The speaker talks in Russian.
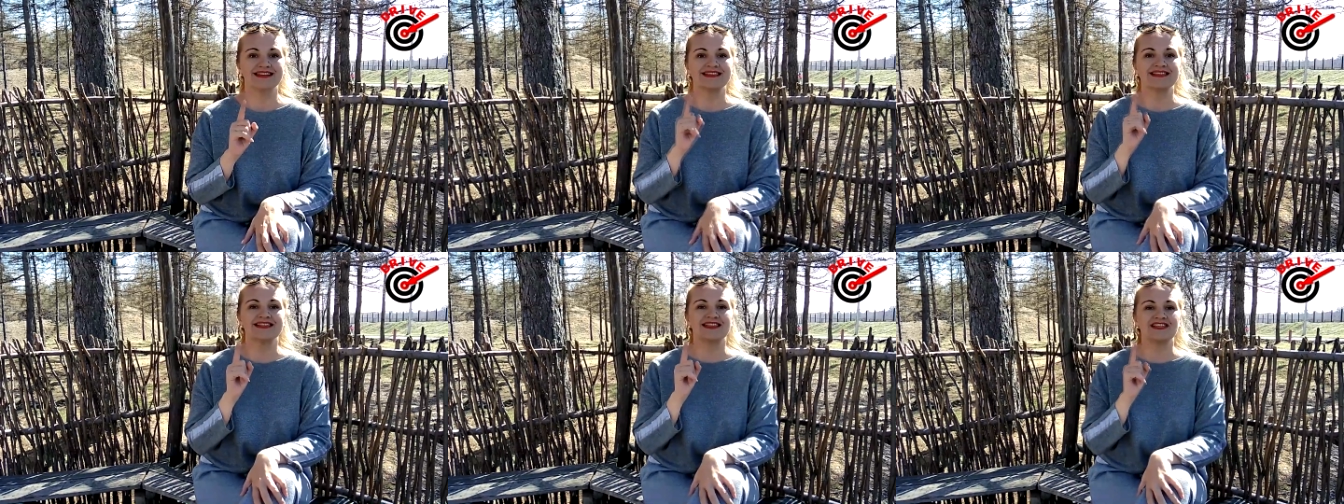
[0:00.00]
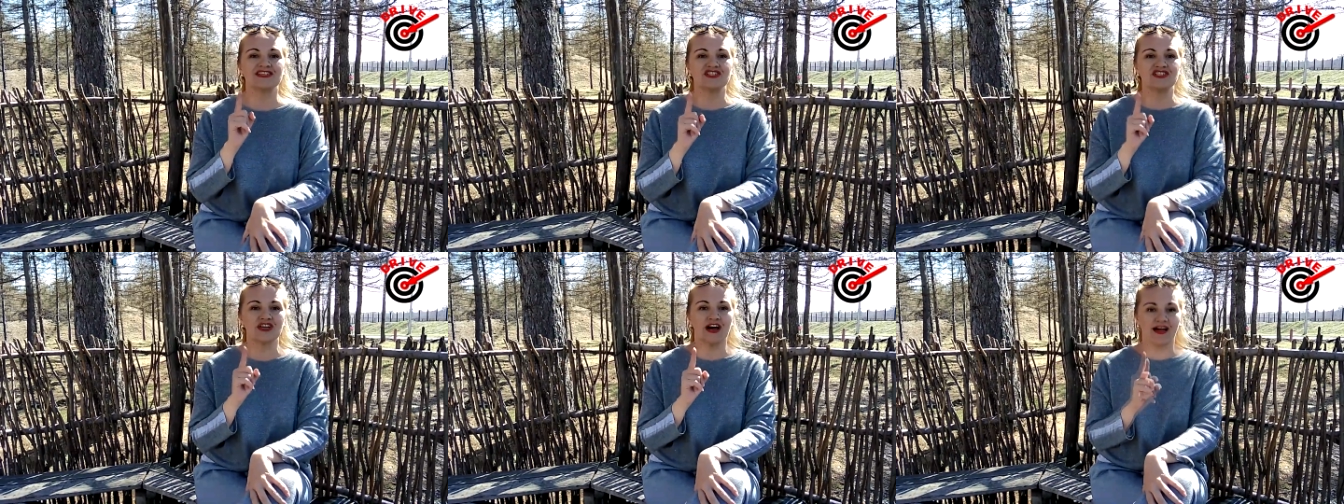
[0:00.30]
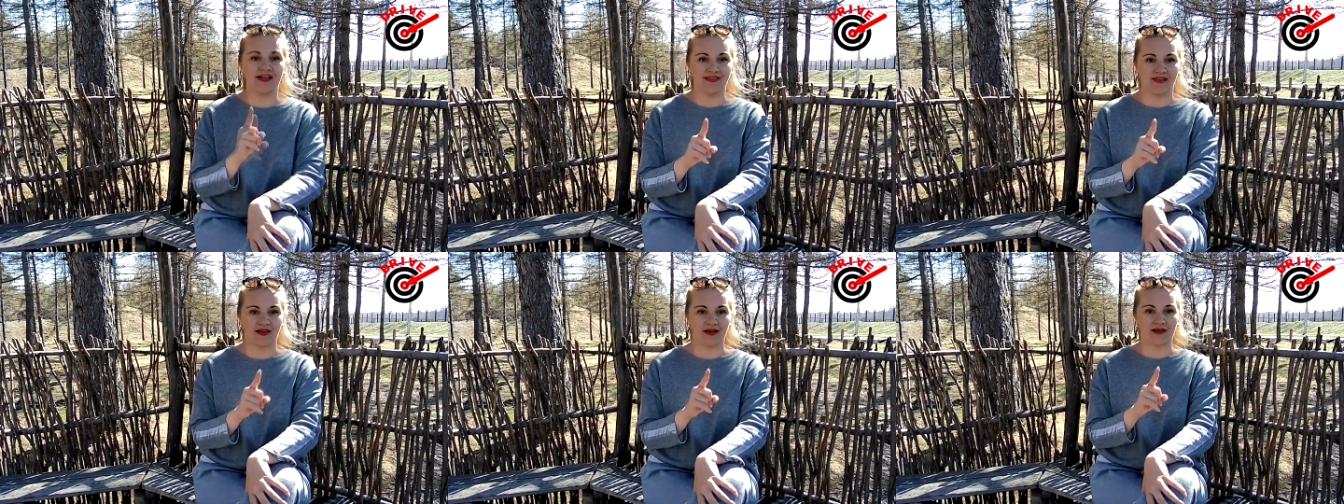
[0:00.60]

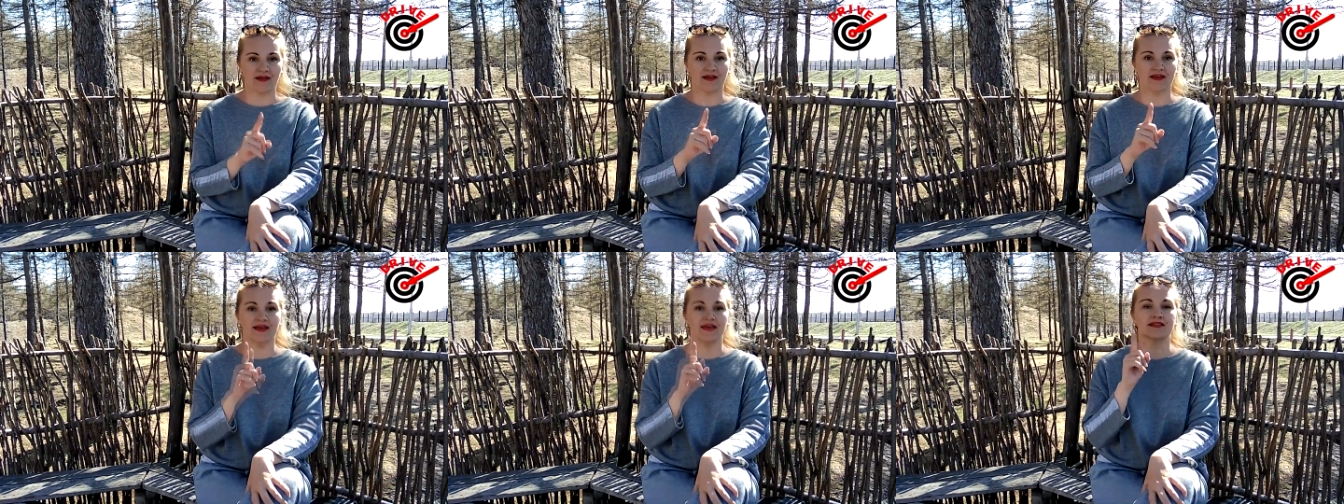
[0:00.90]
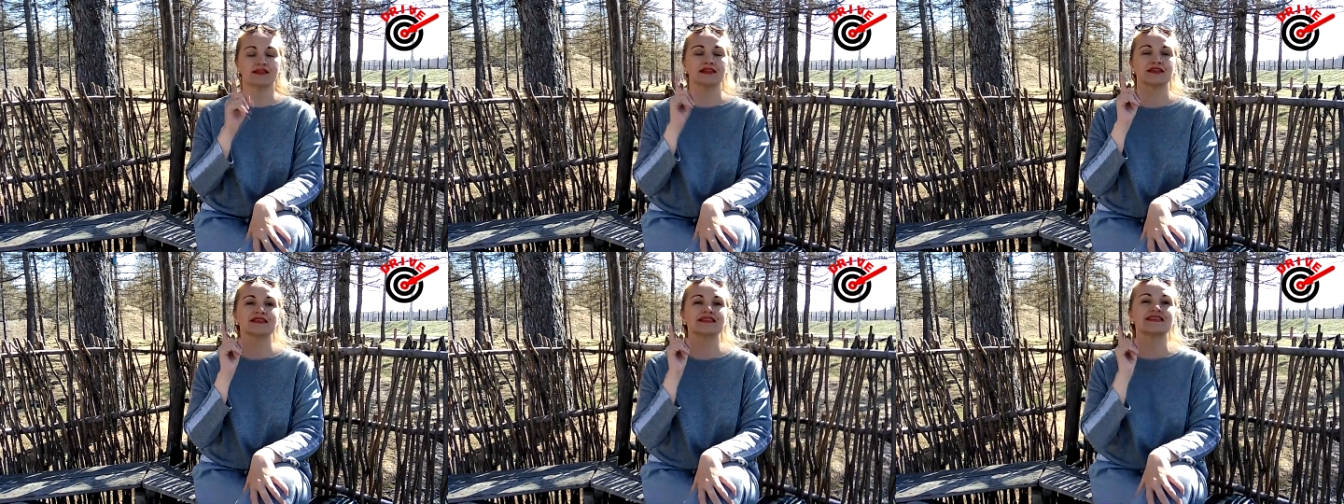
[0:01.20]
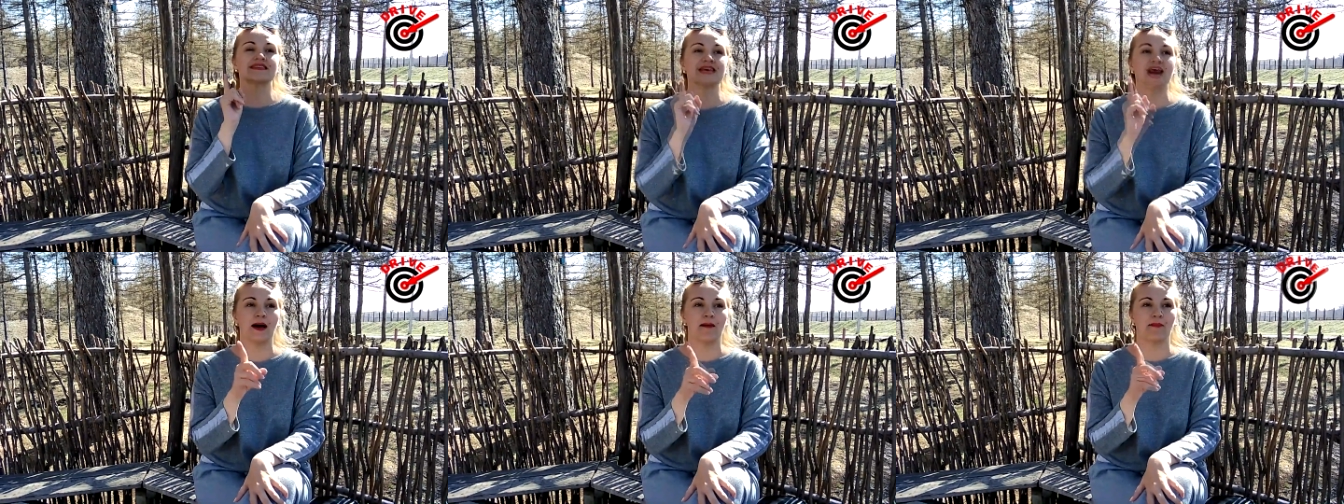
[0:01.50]
Сначала это
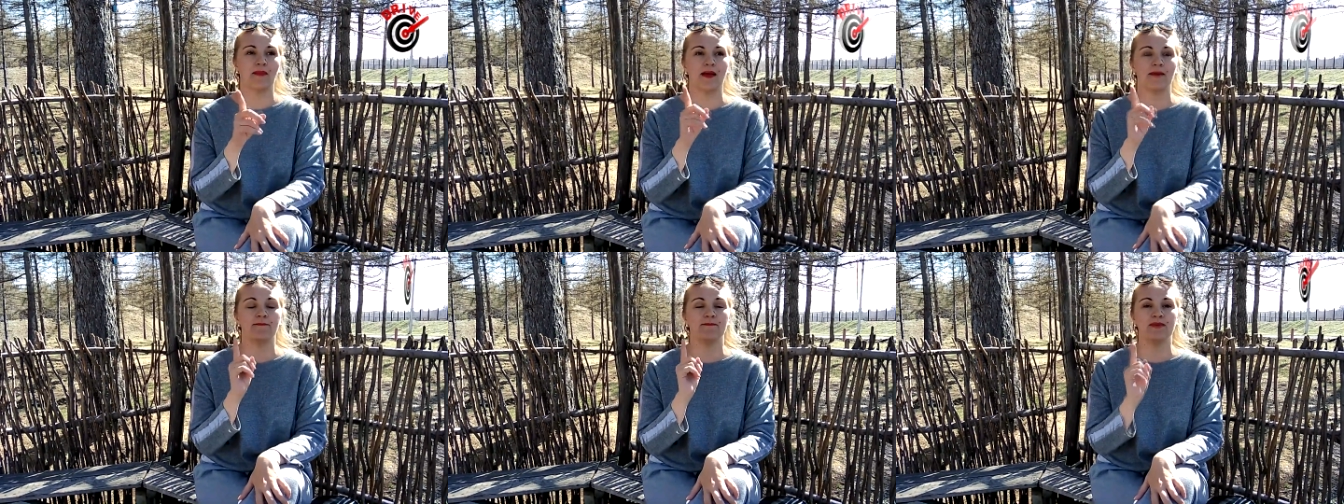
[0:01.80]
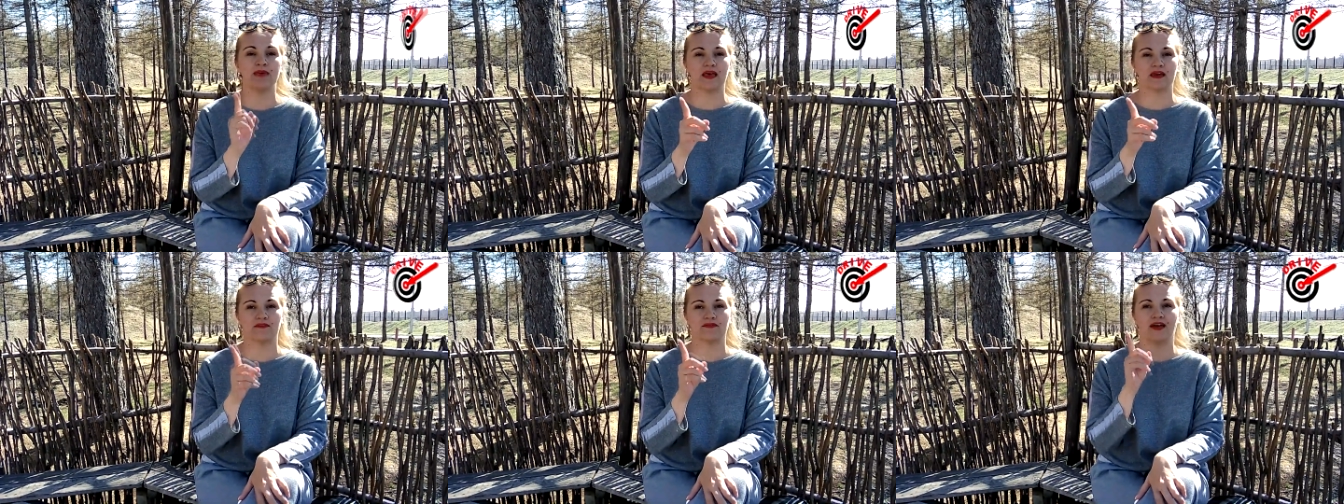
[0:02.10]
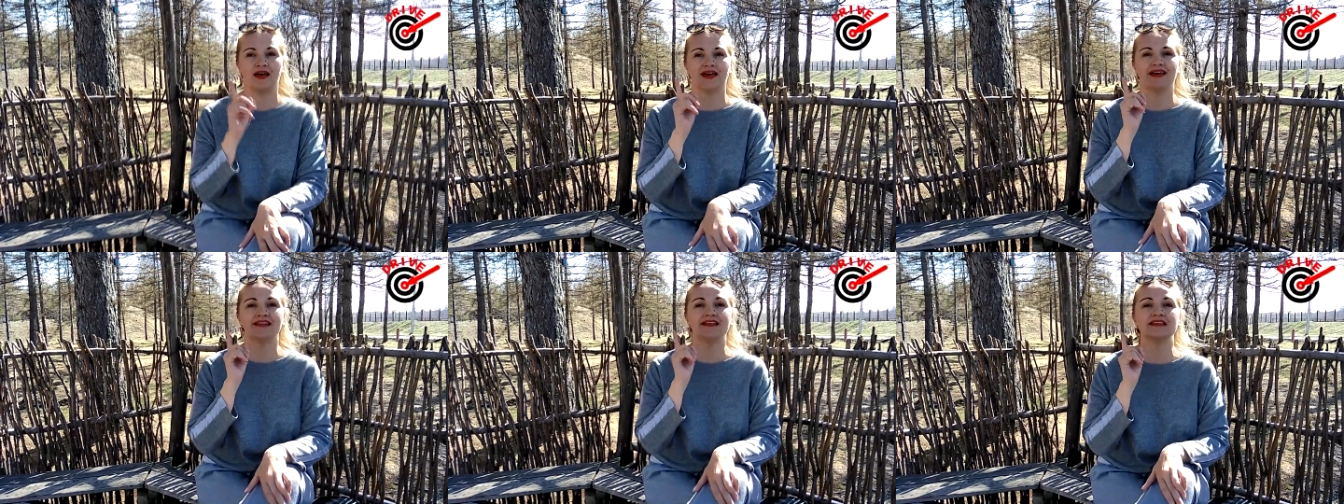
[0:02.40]
самое
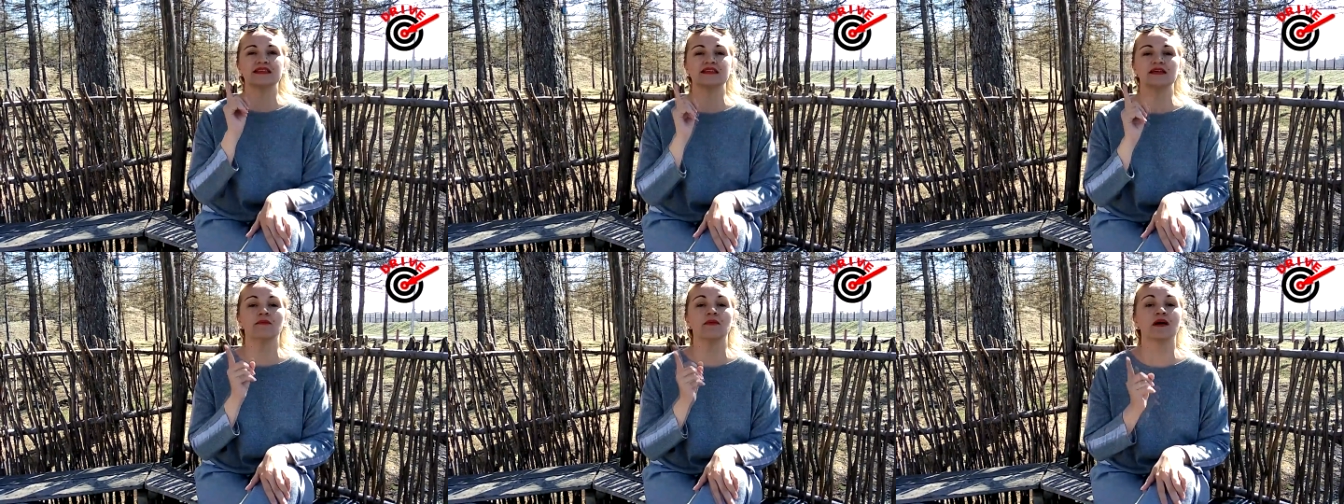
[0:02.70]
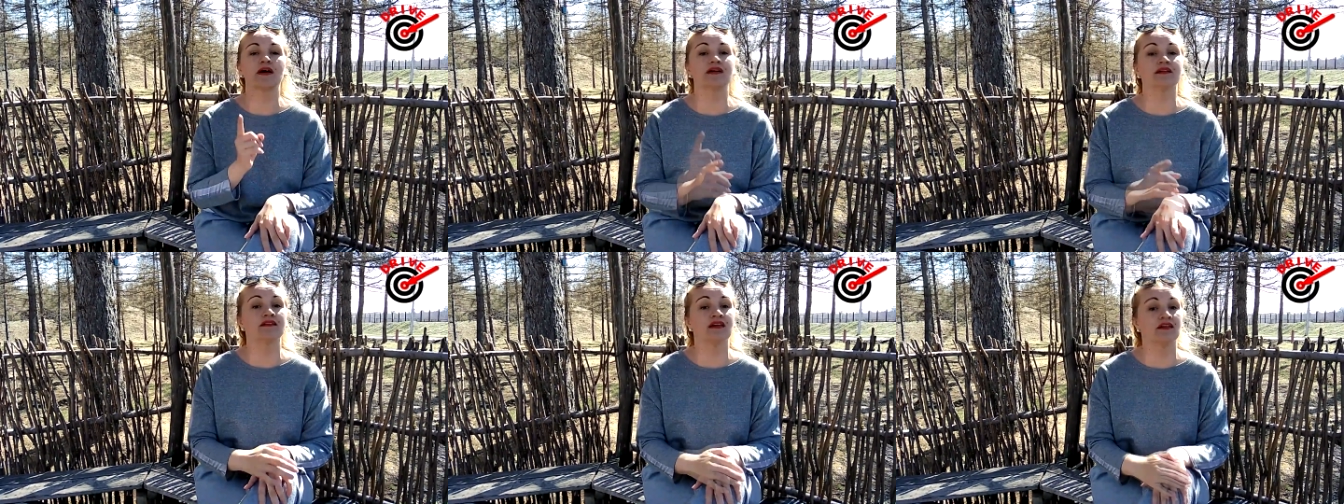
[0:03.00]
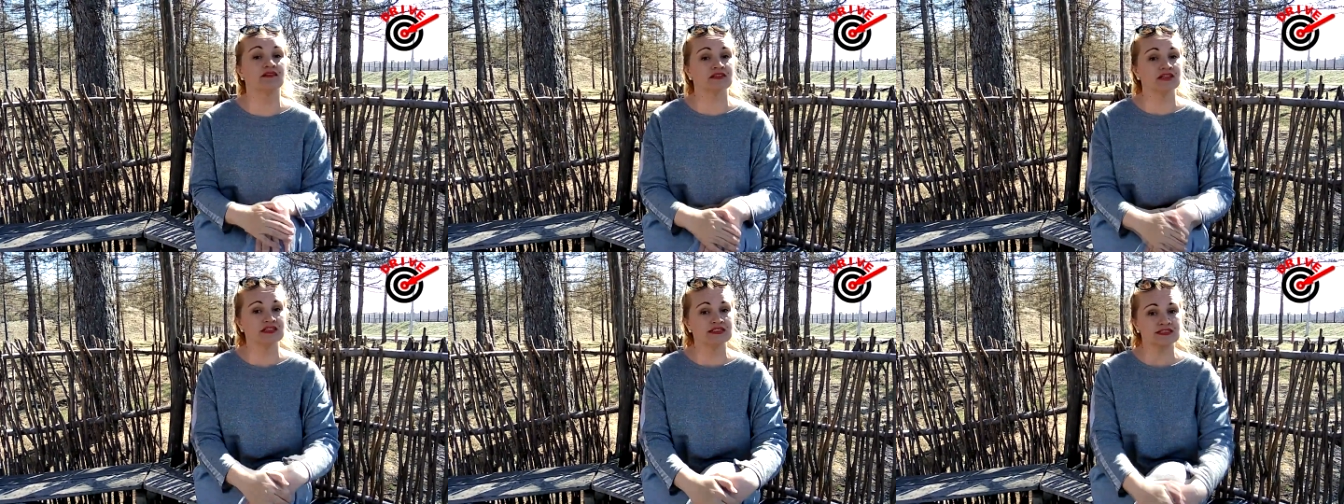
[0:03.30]
первое, это самое
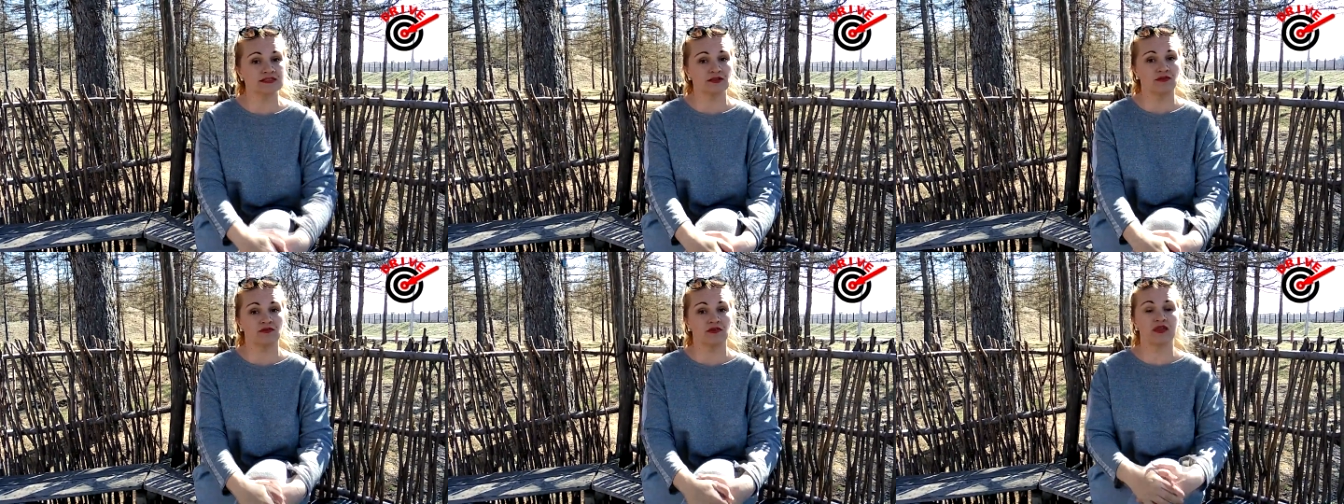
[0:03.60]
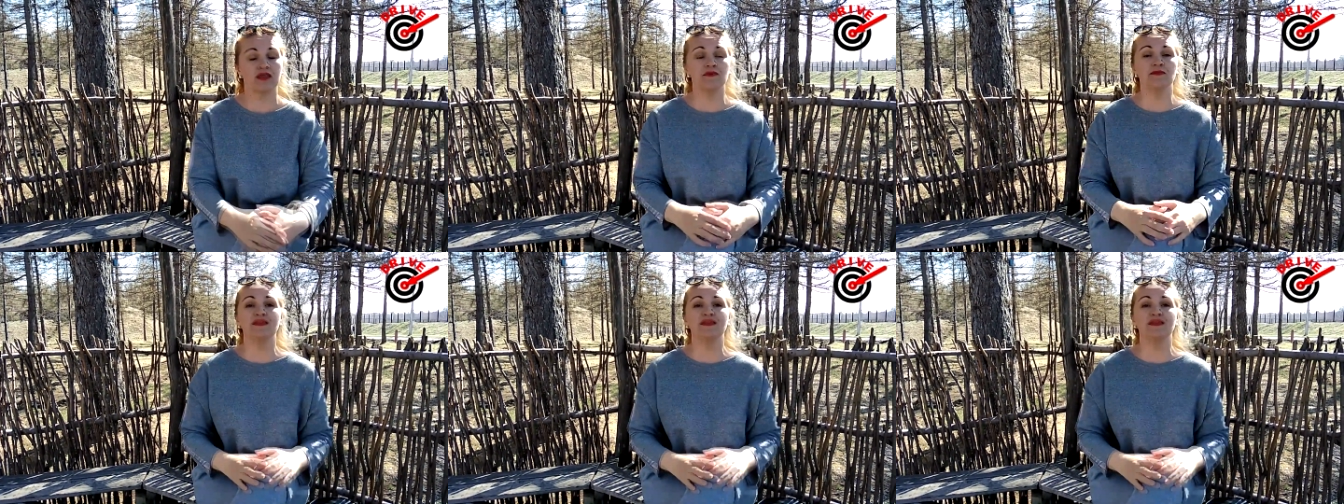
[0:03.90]
главное слово.